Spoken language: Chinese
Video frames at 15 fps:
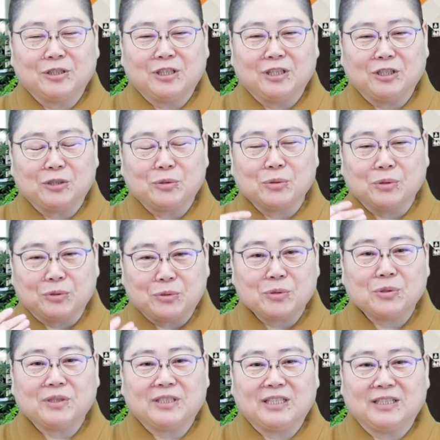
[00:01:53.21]
呃所
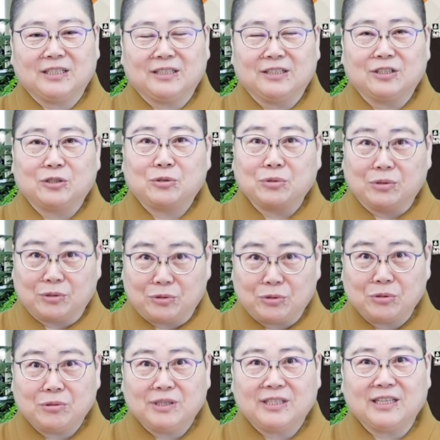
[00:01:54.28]
做的、所
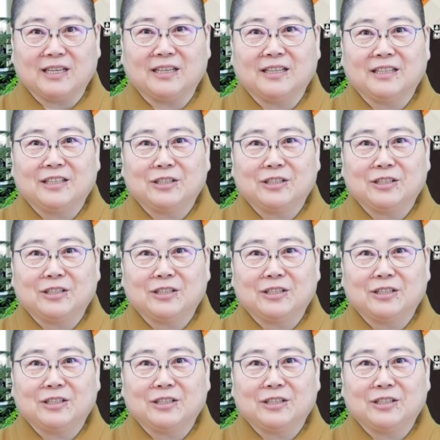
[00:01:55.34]
说的、